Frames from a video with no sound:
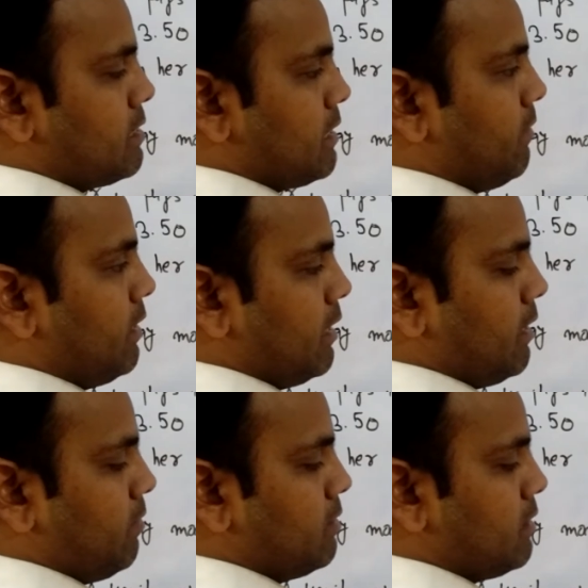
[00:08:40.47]
सेवन के
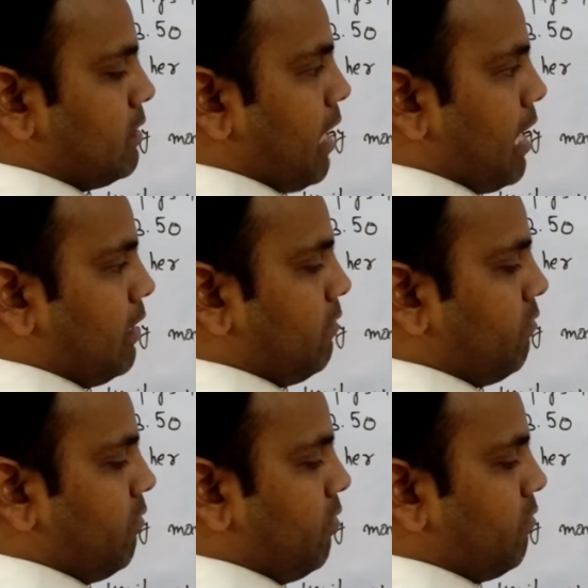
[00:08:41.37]
टेबल से नाइन
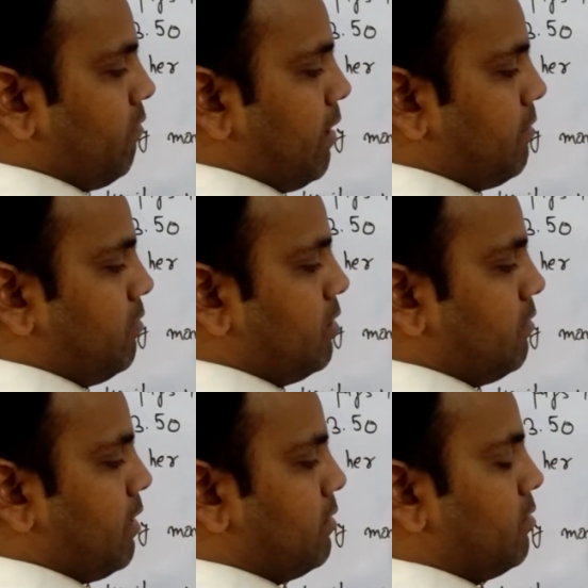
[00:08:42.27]
फोर फाइव को
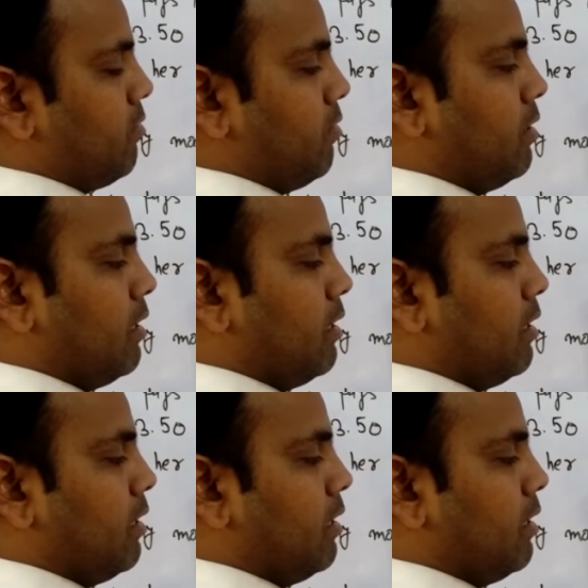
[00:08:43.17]
डिवाइड करो